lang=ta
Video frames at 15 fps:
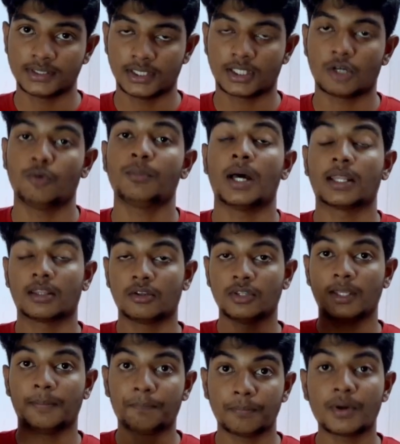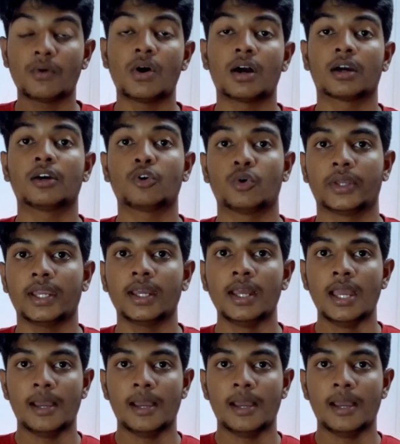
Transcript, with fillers: செட் ஆகும் அதாவது இப்போ வாங்கக்கூடிய